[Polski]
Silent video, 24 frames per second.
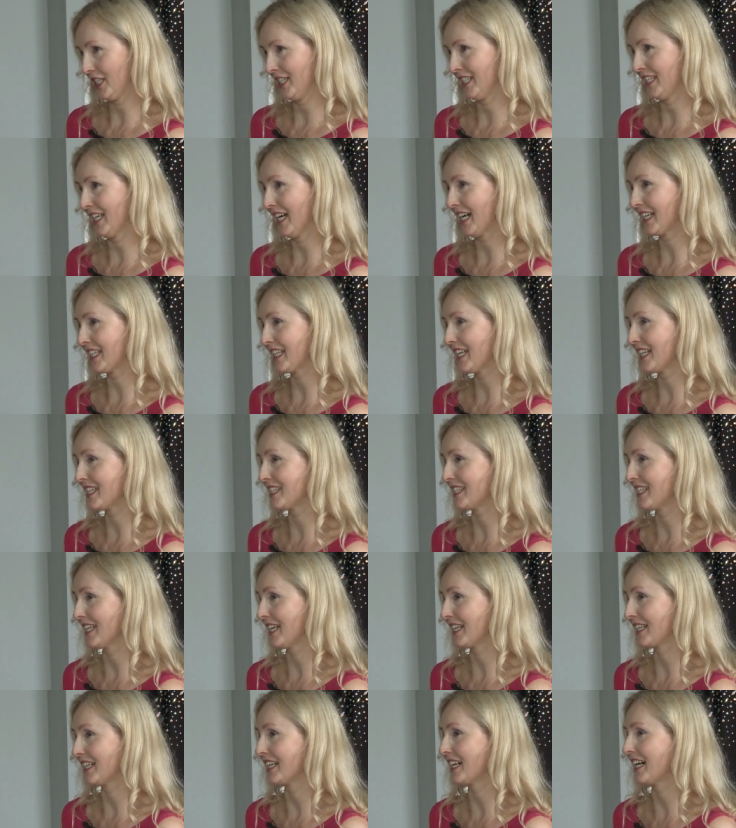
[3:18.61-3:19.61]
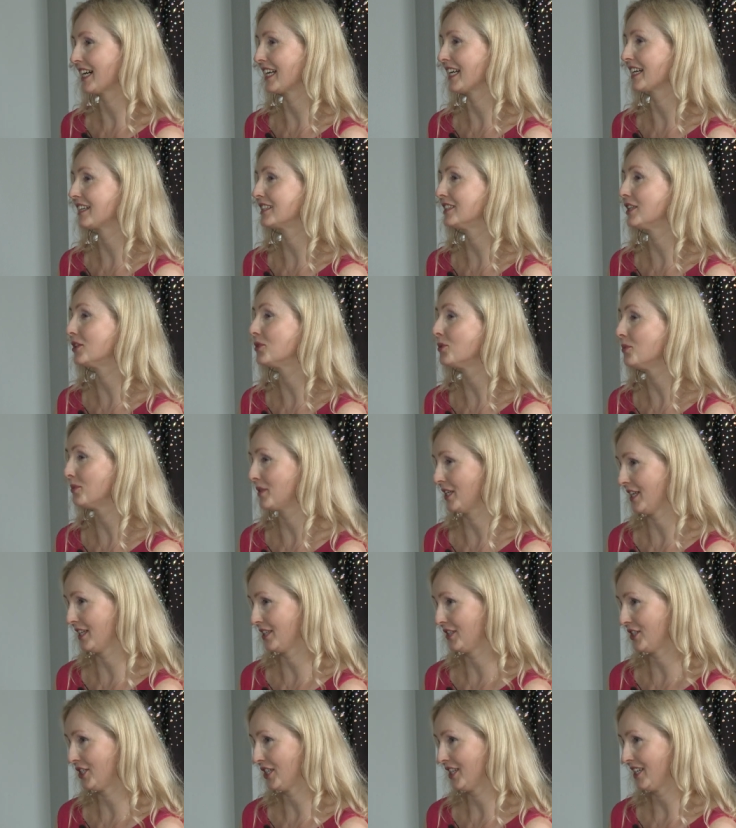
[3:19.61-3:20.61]
Jakie cechy charakteru
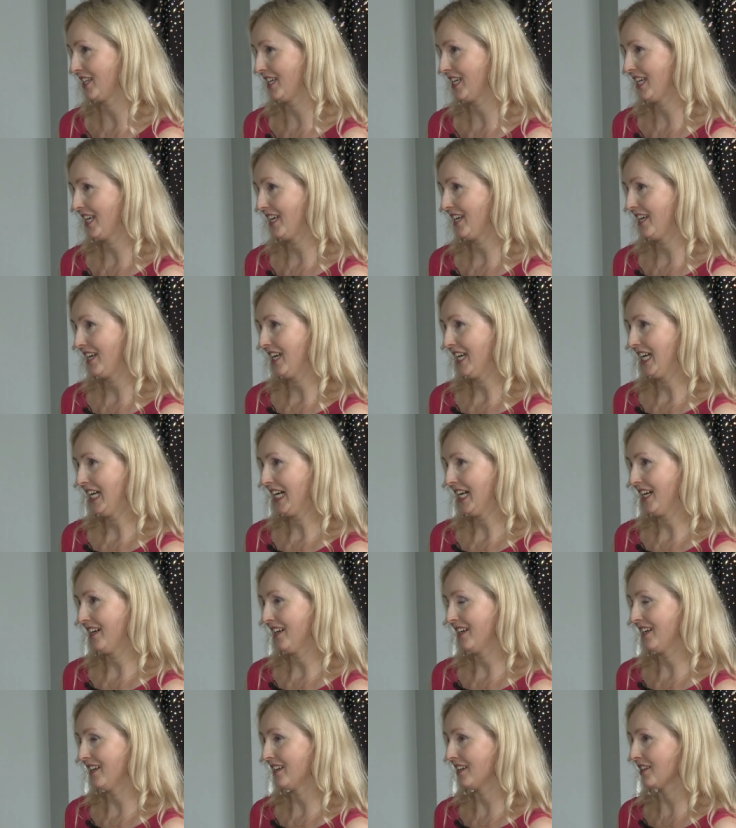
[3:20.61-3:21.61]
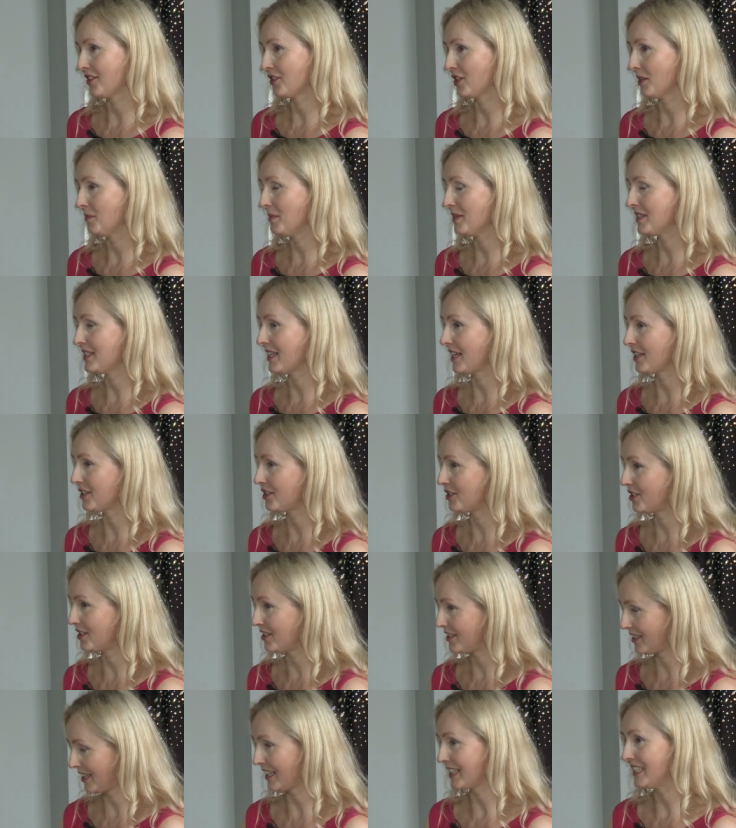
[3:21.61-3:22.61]
mieć, e, żeby
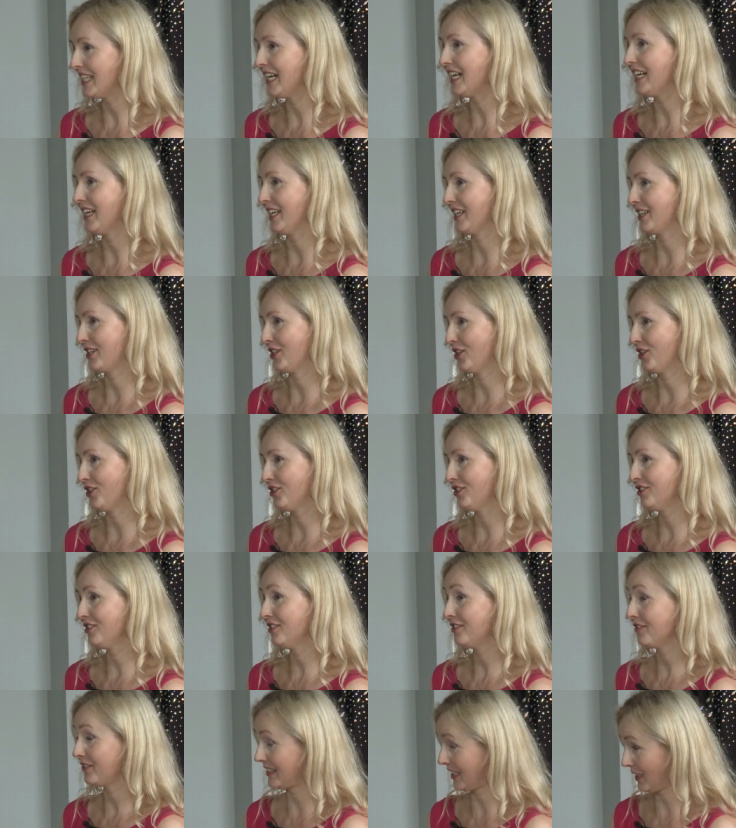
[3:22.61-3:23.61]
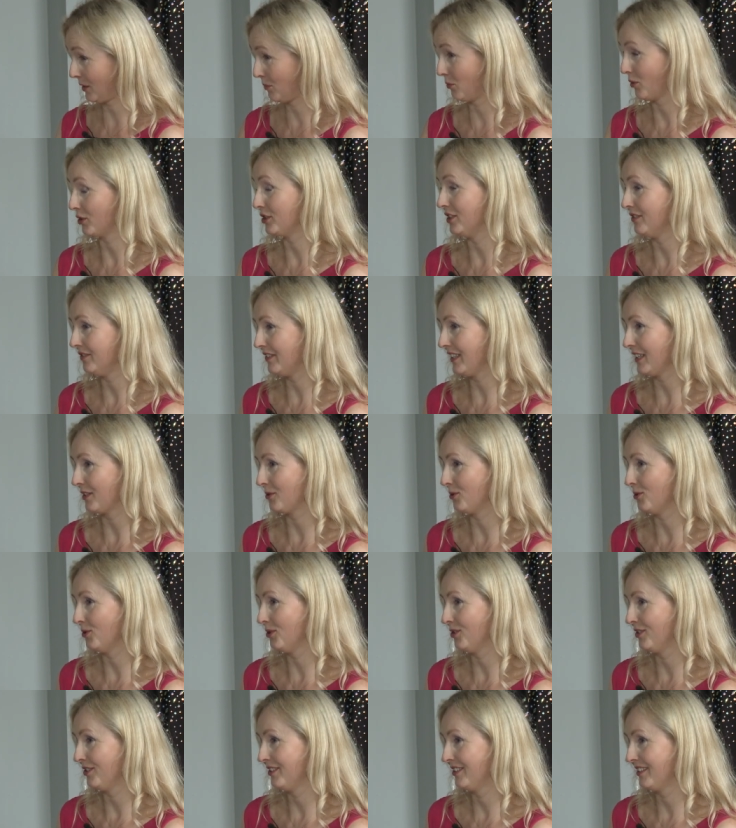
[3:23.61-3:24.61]
zajść tak daleko w tak młodym
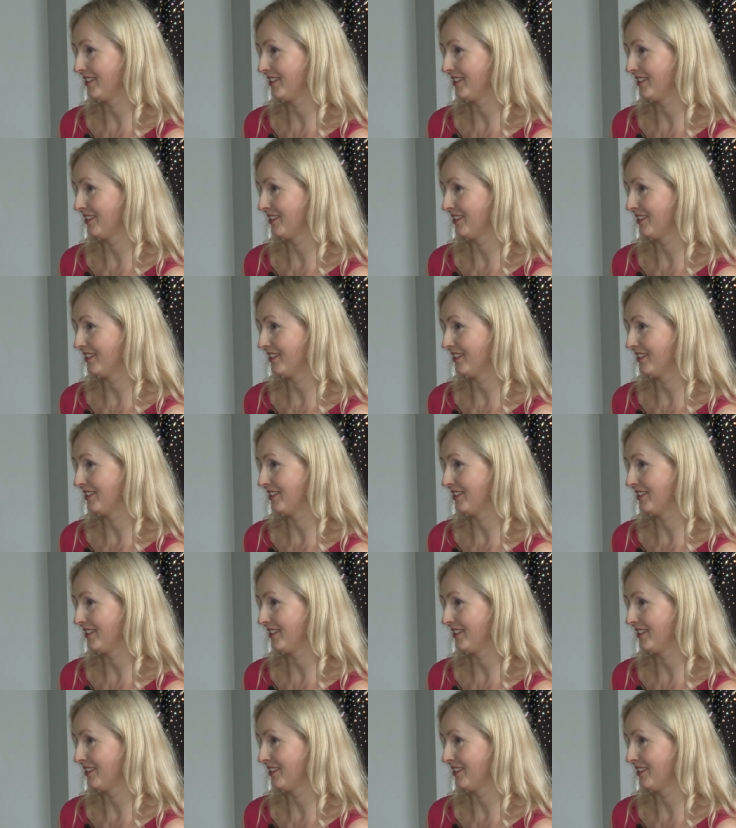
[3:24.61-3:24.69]
wieku?